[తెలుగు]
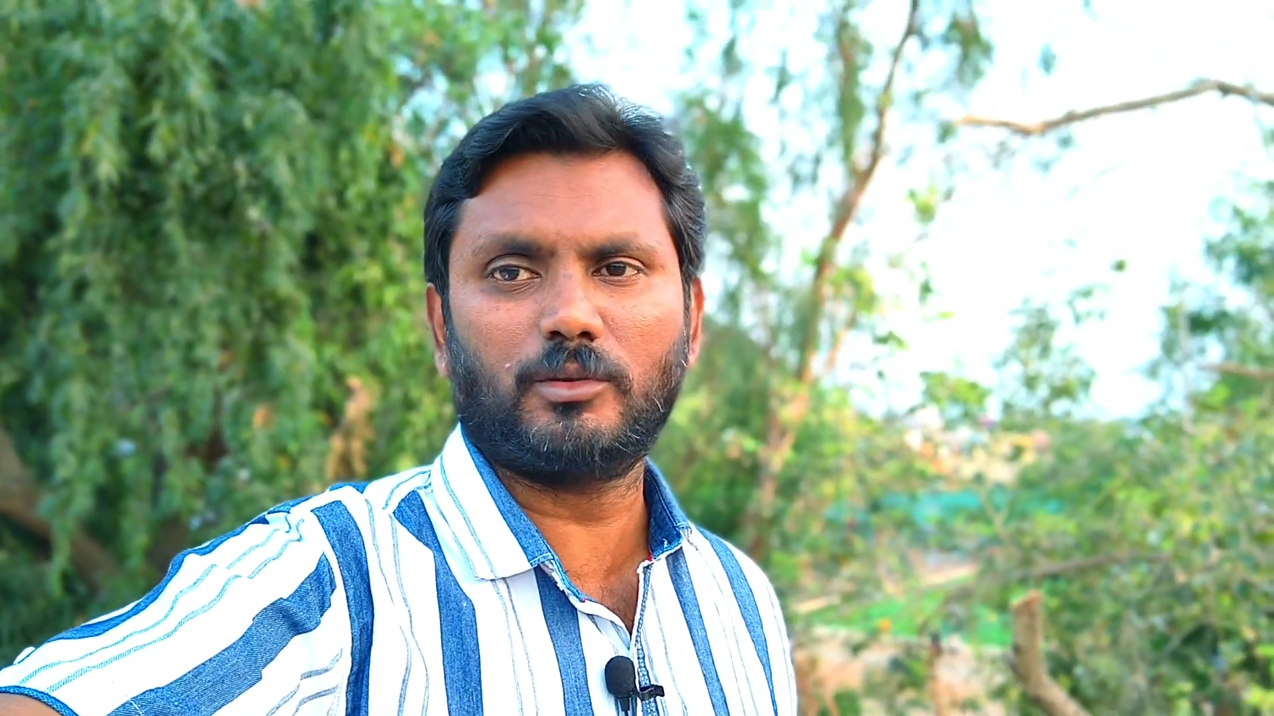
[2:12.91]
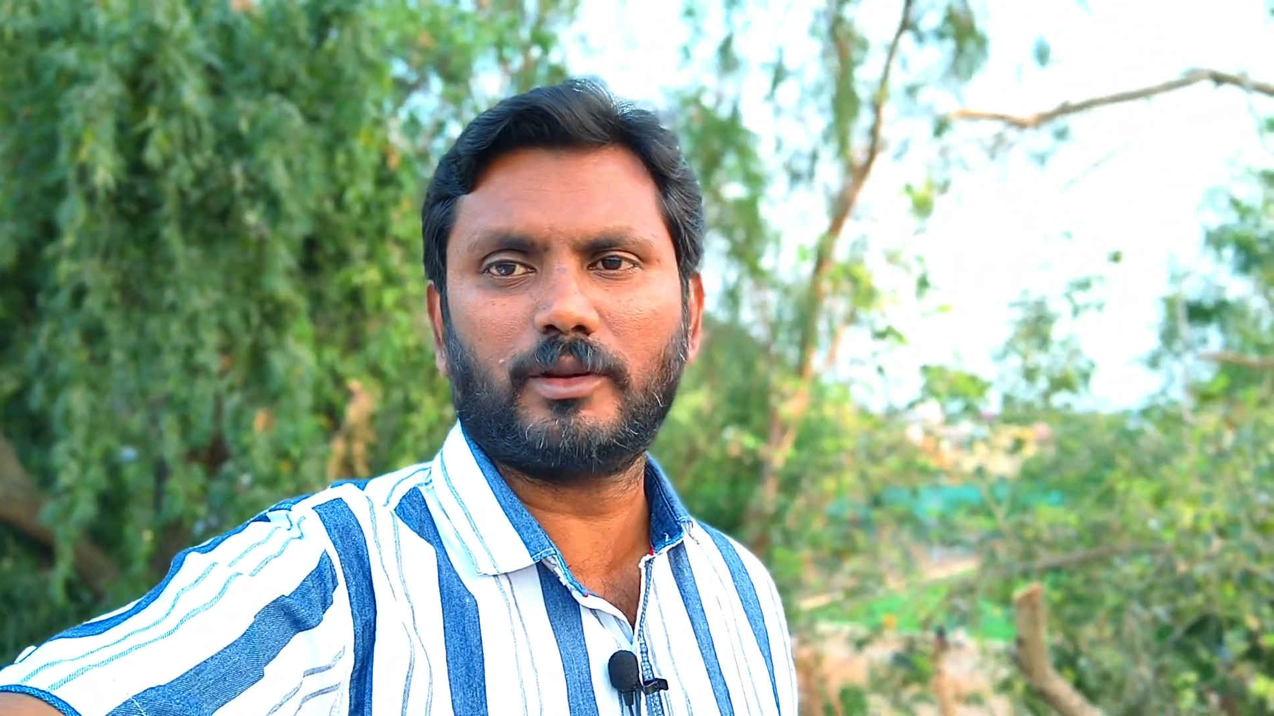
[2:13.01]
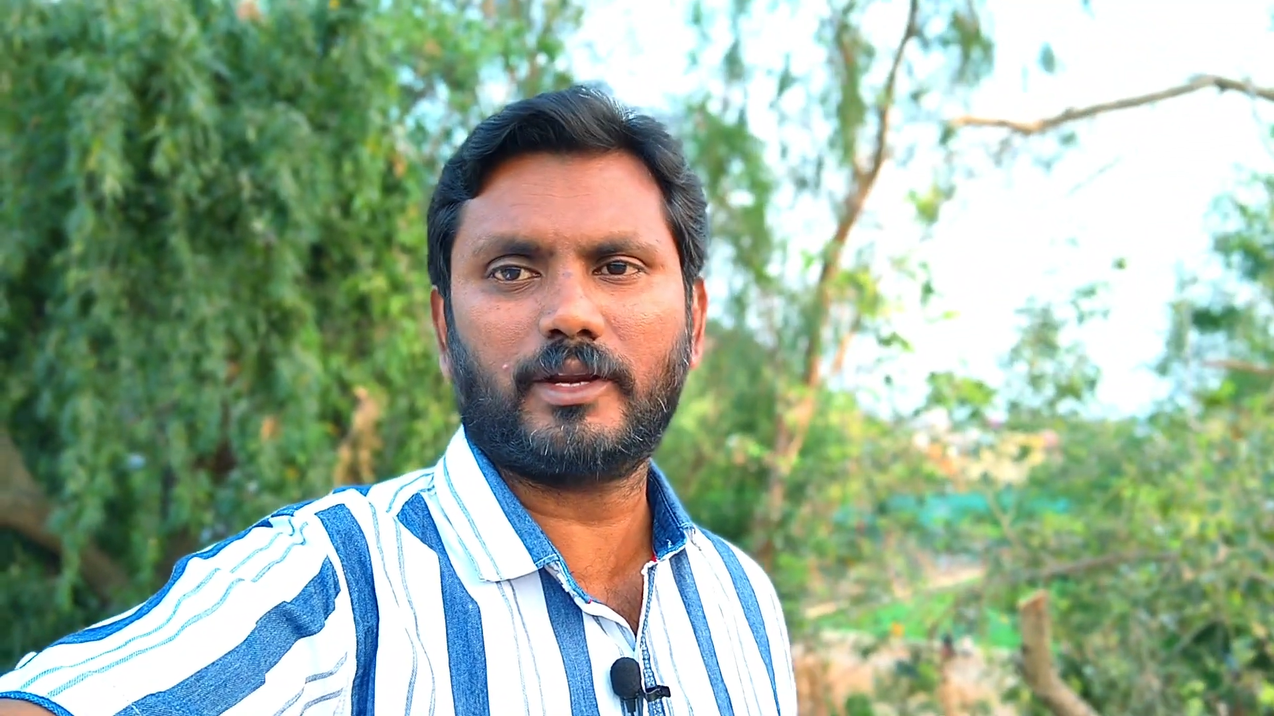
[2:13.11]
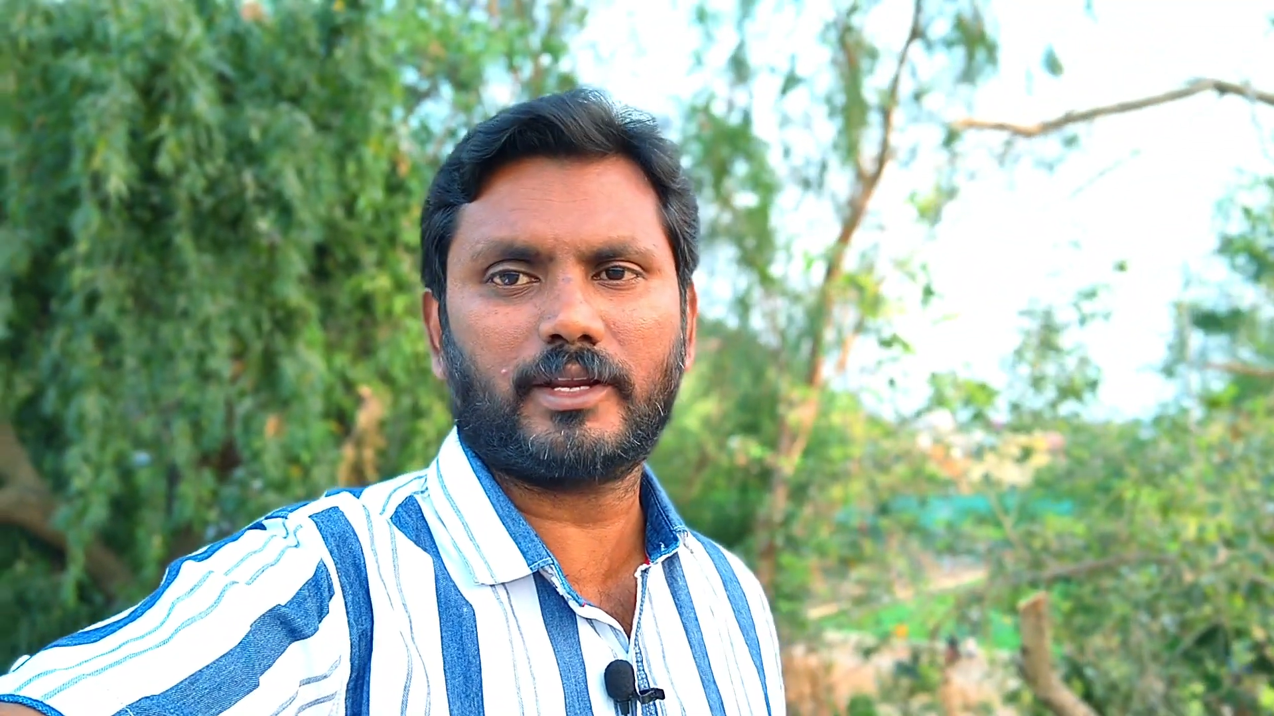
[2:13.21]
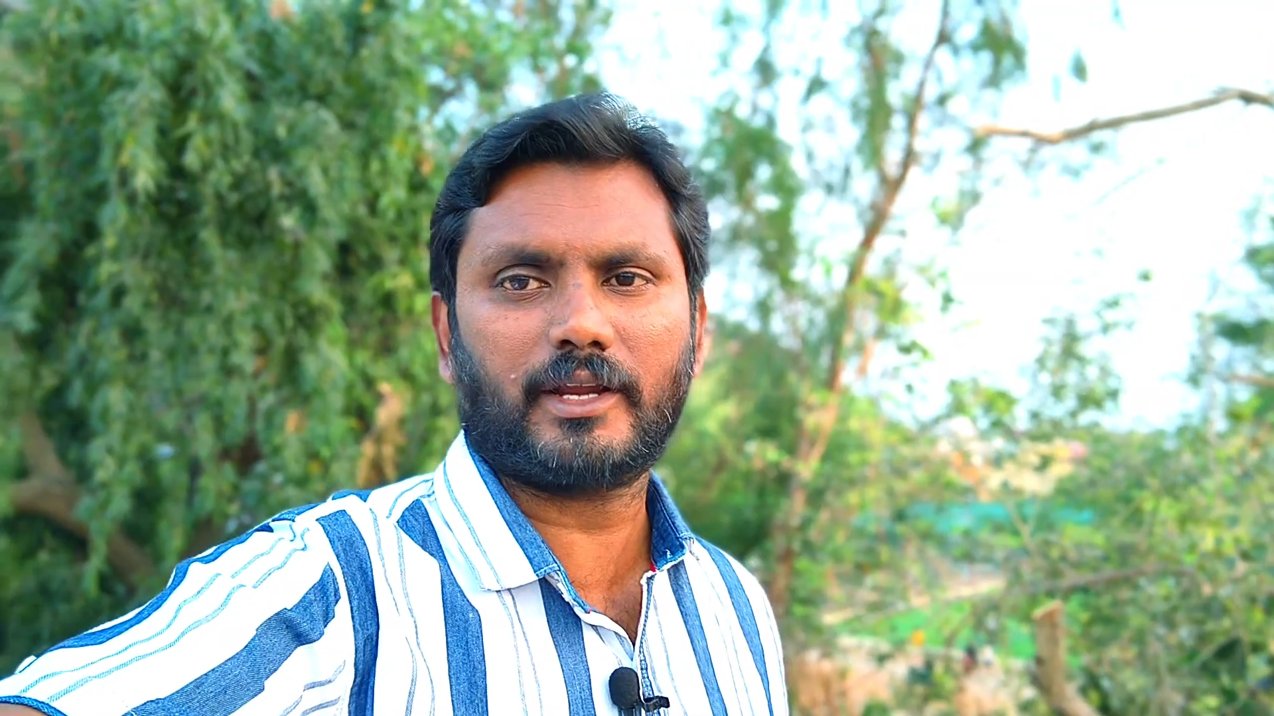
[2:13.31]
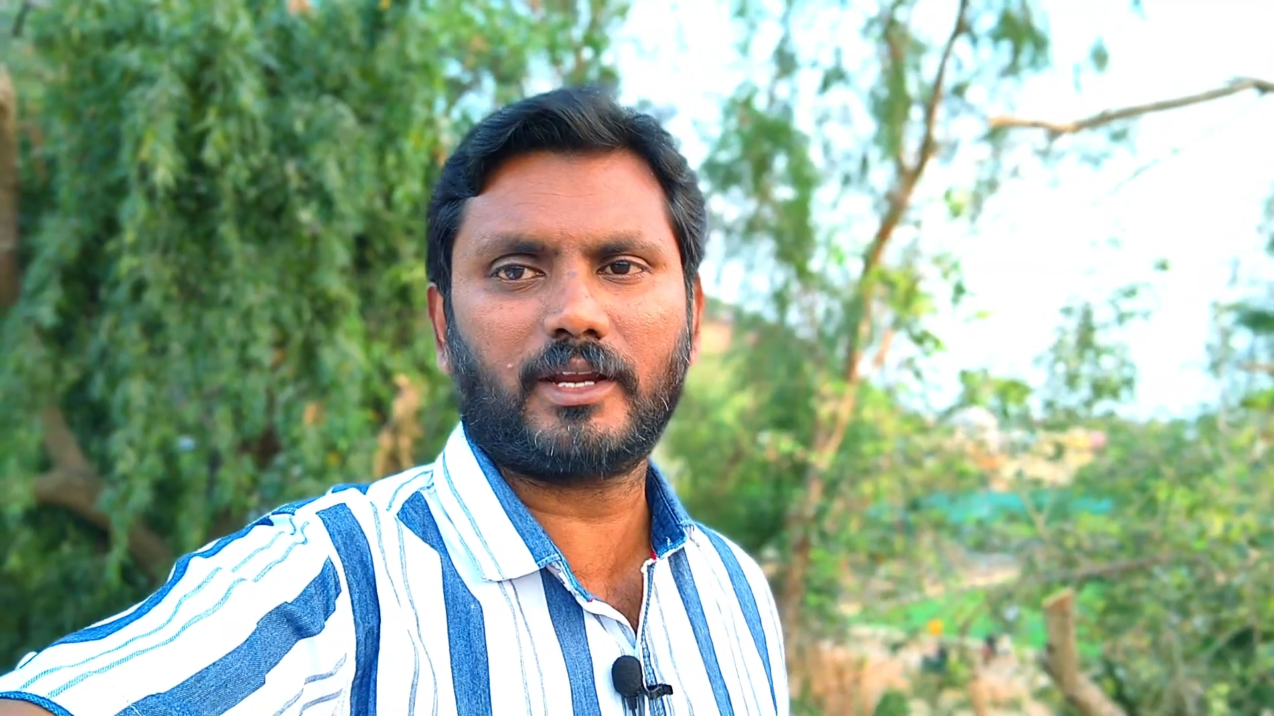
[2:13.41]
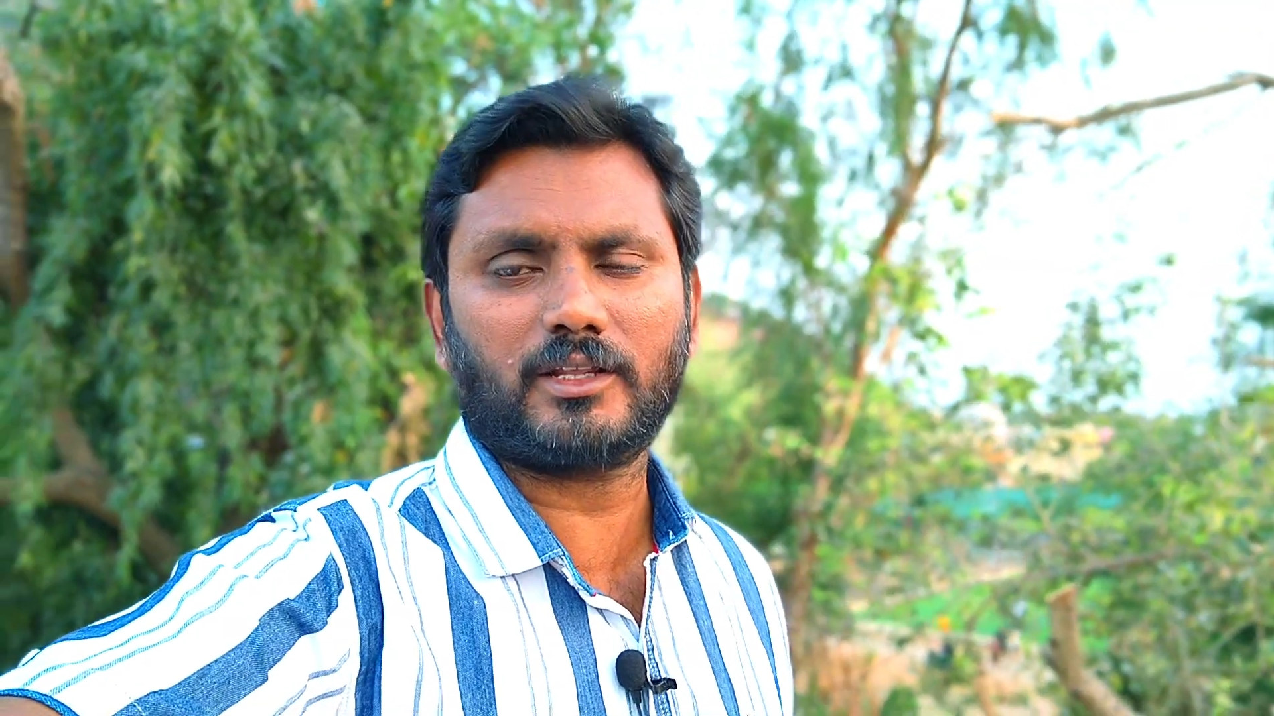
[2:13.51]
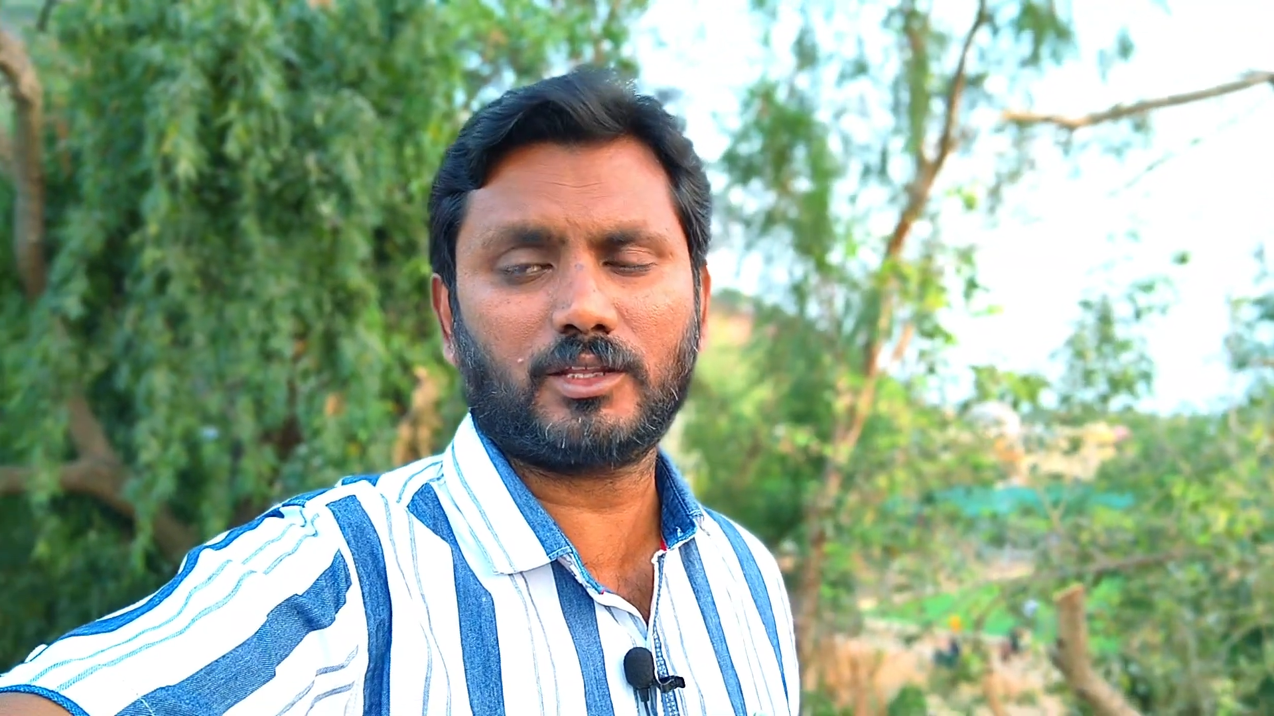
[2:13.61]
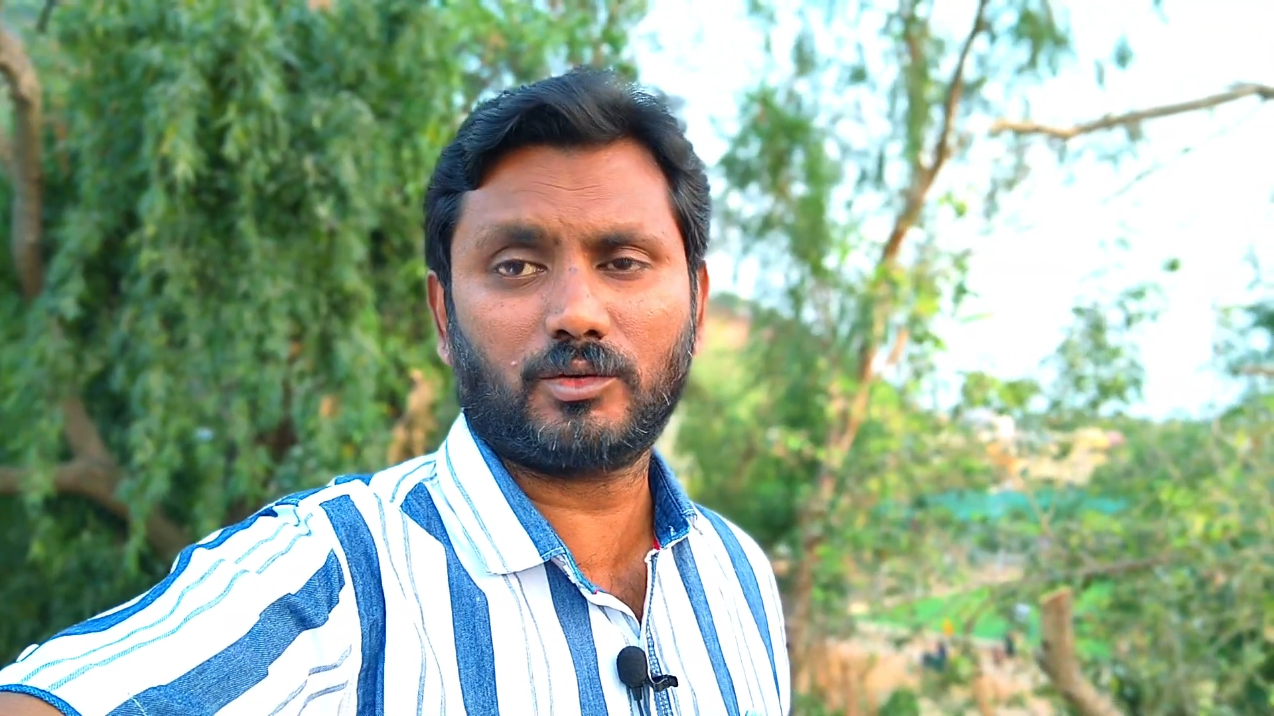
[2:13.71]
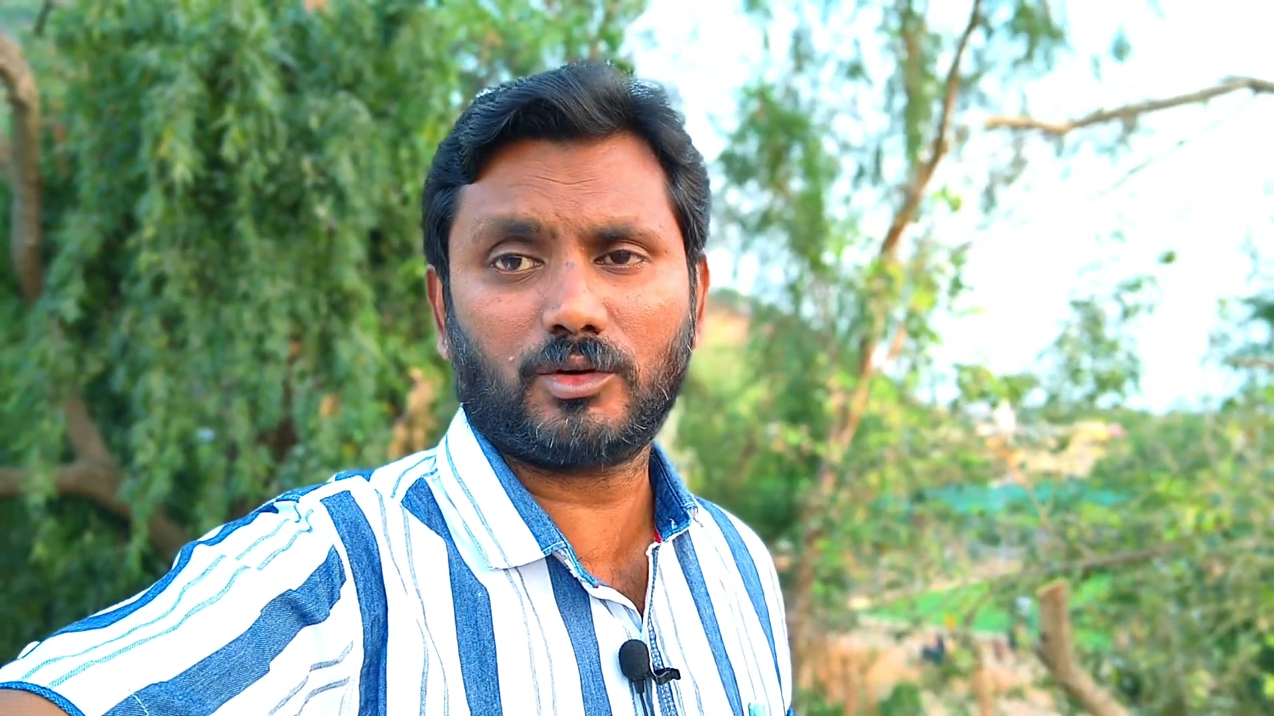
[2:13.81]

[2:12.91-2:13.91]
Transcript: డూప్లికేట్ టికెట్ అయితే